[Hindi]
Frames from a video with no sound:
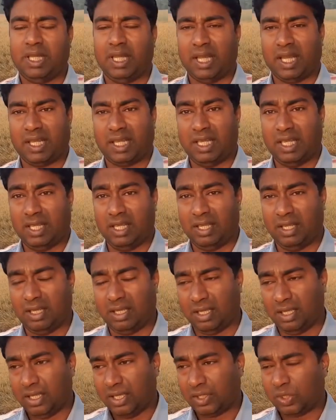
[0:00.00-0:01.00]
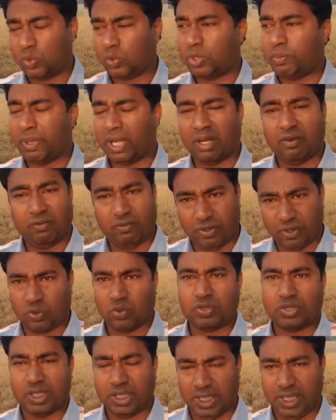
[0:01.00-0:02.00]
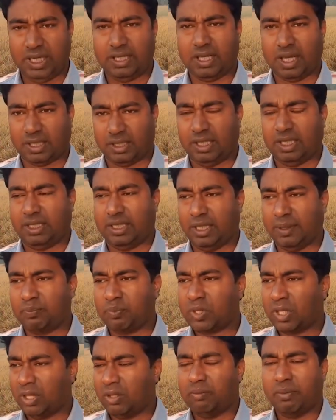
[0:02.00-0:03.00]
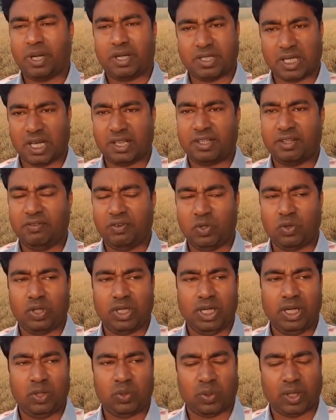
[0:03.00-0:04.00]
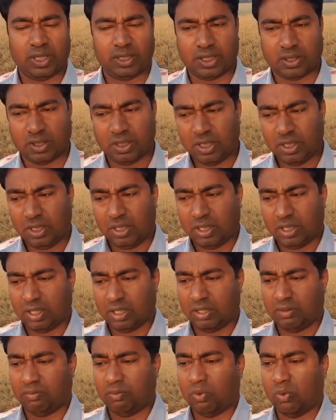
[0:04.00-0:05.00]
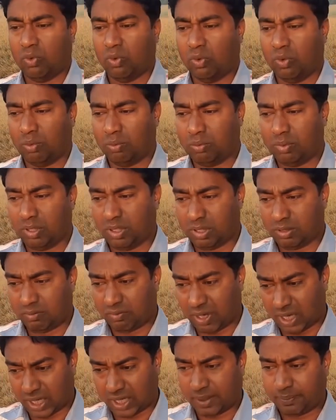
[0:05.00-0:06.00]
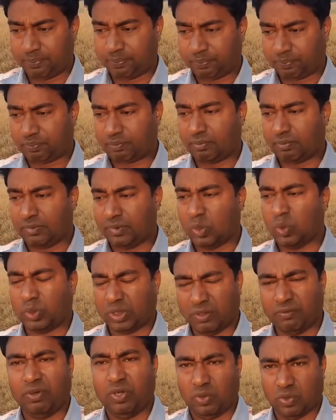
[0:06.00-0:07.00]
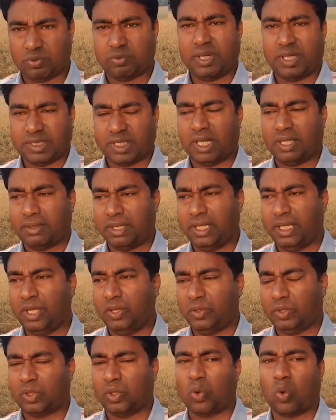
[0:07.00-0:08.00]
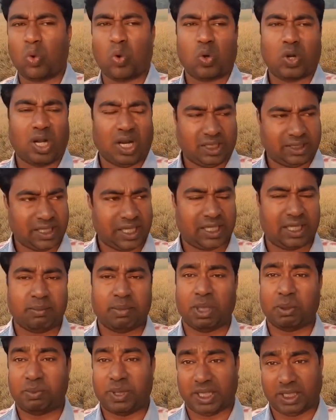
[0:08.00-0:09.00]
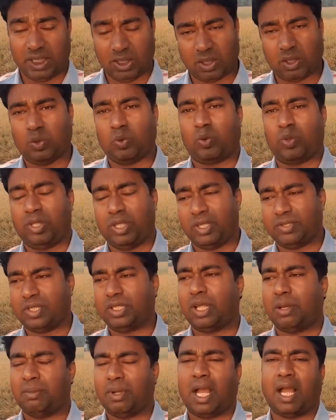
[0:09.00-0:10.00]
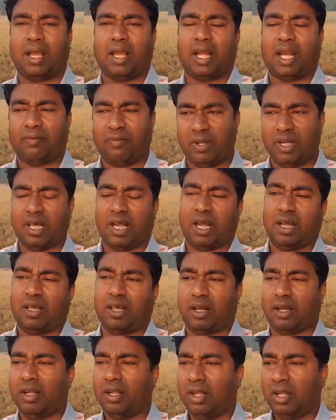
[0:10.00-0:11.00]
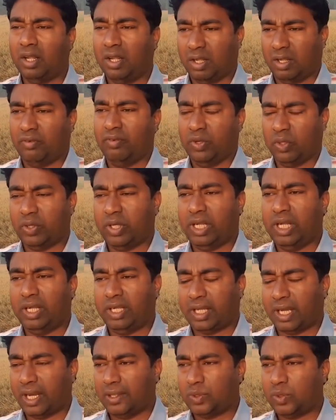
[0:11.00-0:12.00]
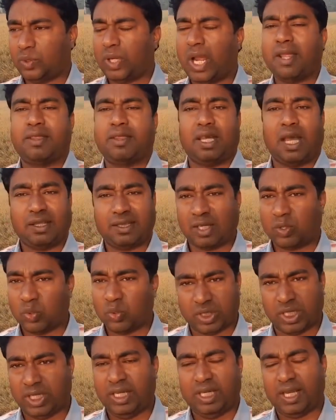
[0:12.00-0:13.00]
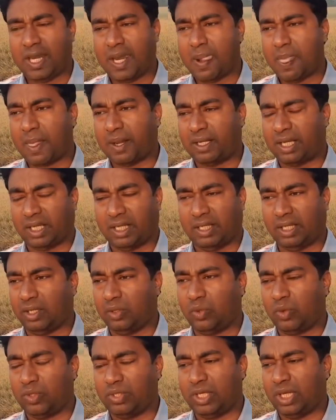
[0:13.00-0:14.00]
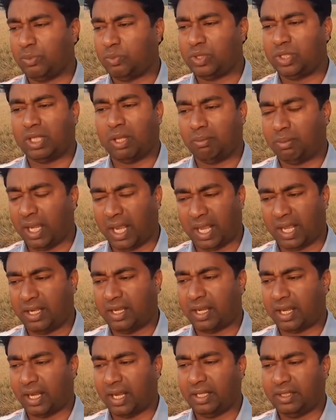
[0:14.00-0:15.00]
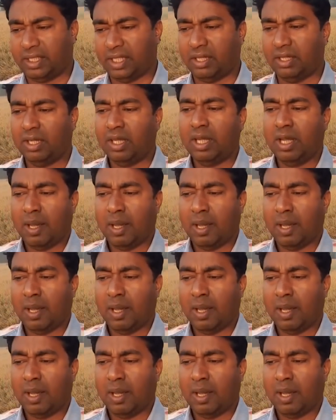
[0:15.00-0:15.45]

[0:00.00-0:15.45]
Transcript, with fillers: ये है कि क्योंकि मैंने वीडियोस डिलीट कर दिए थे मेरे चैनल से वीडियो डिलीट हो गए थे वो वाला दो तीन वीडियोस मेरे चैनल से डिलीट हुए तो लोगों को लगता है कि मतलब टेक्निकल गुरुजी ने धमकाकर या फिर डराकर वीडियो डिलीट कराया तो गाइज ऐसा कुछ नहीं है टेक्निकल गुरुजी ने मुझे धमकाया डराना थे